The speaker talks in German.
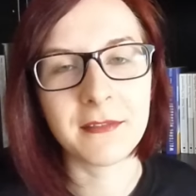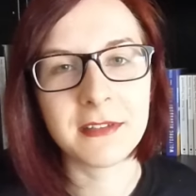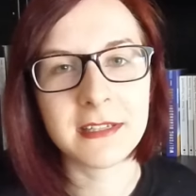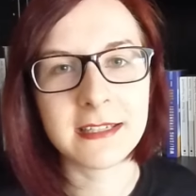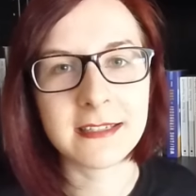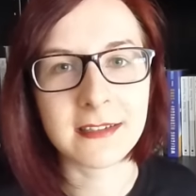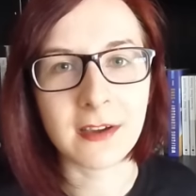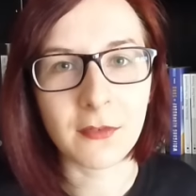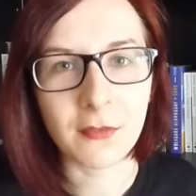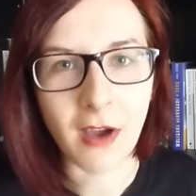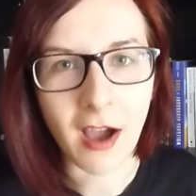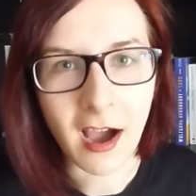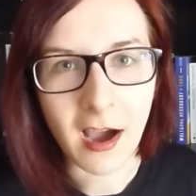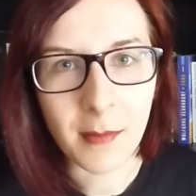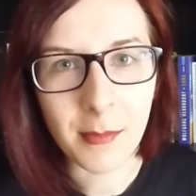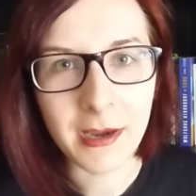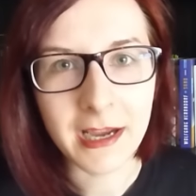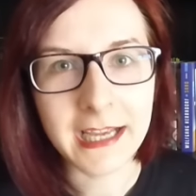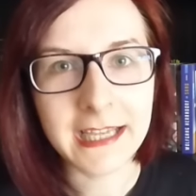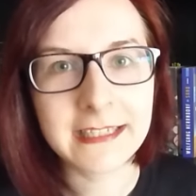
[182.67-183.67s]
wie ich auf
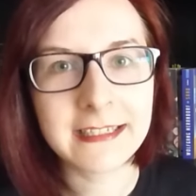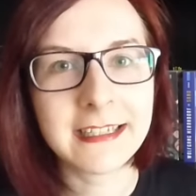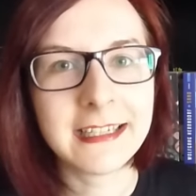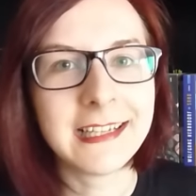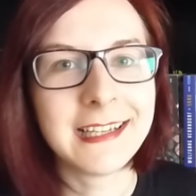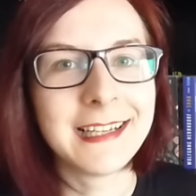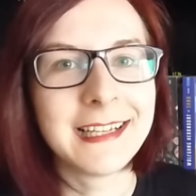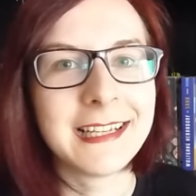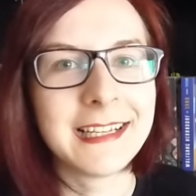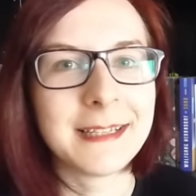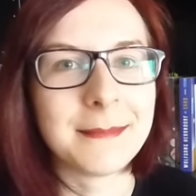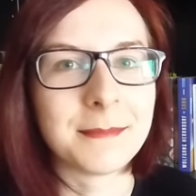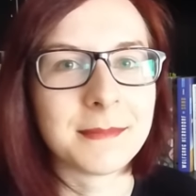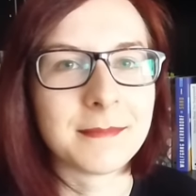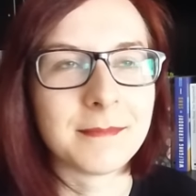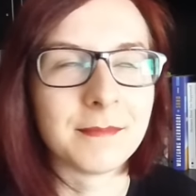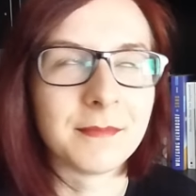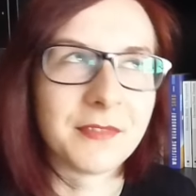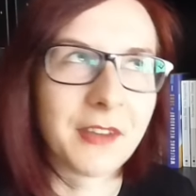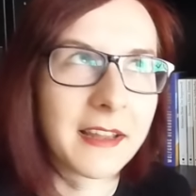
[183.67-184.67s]
Arbeit
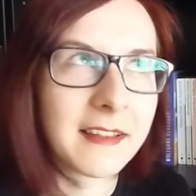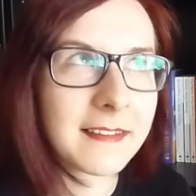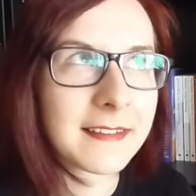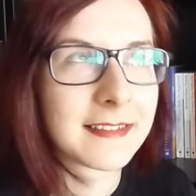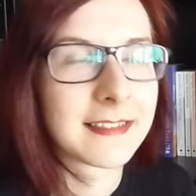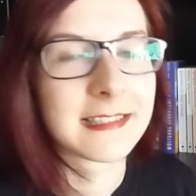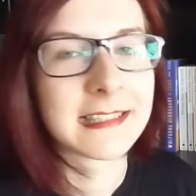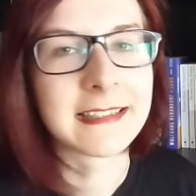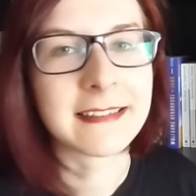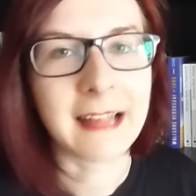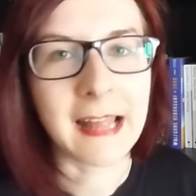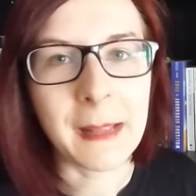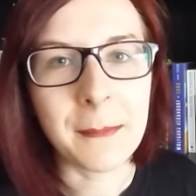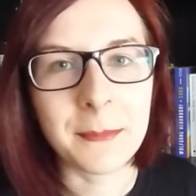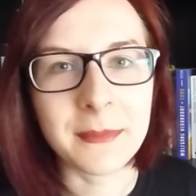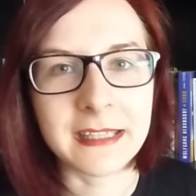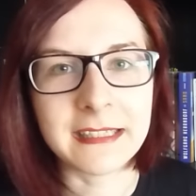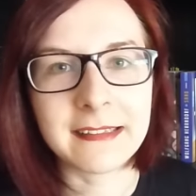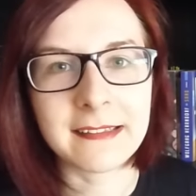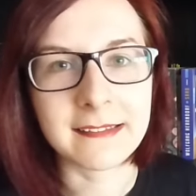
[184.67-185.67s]
fast
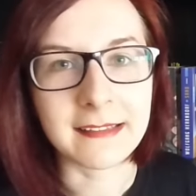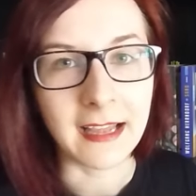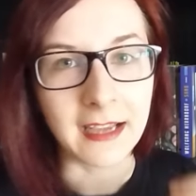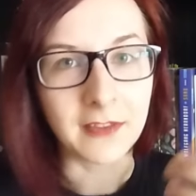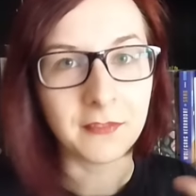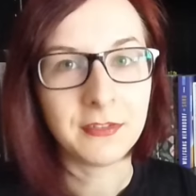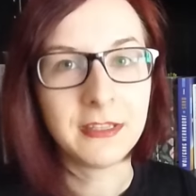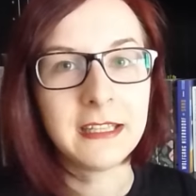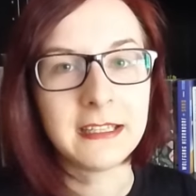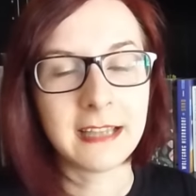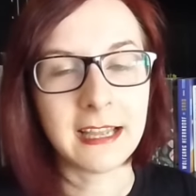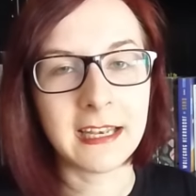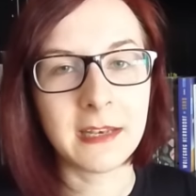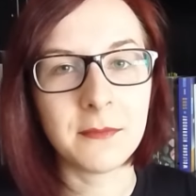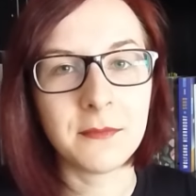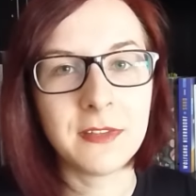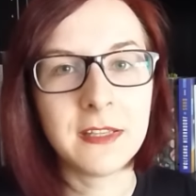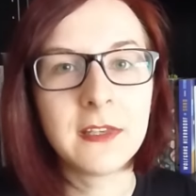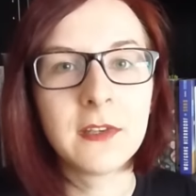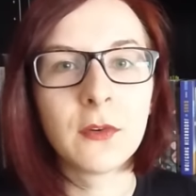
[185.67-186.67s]
dieselben Sätze sage wie in
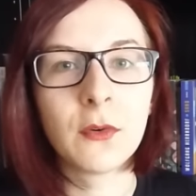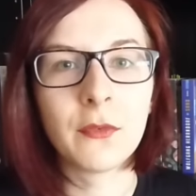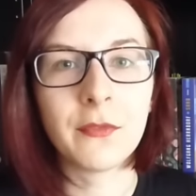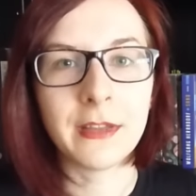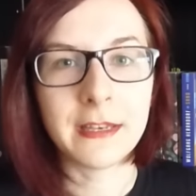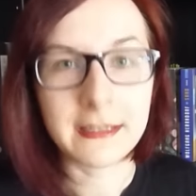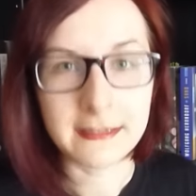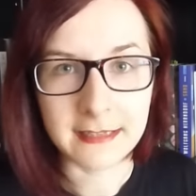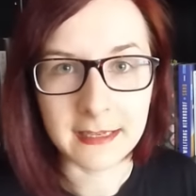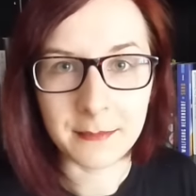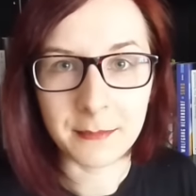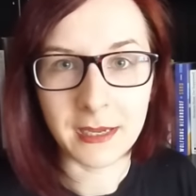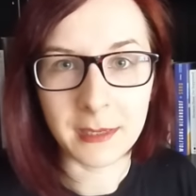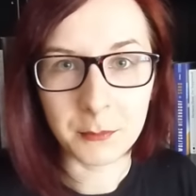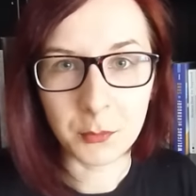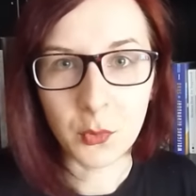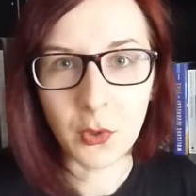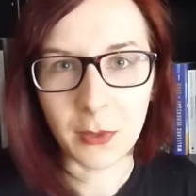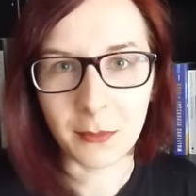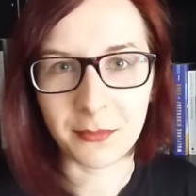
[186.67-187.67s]
einem Video, wenn ich eben
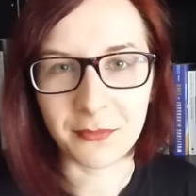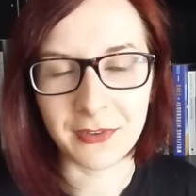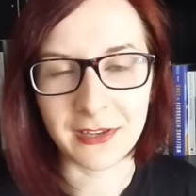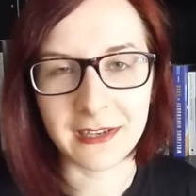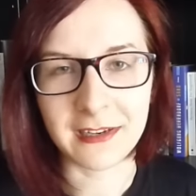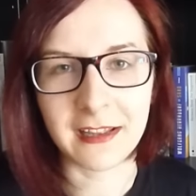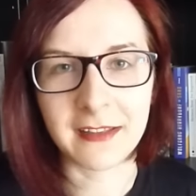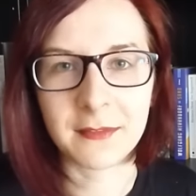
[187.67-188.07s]
ein Buch empfehle.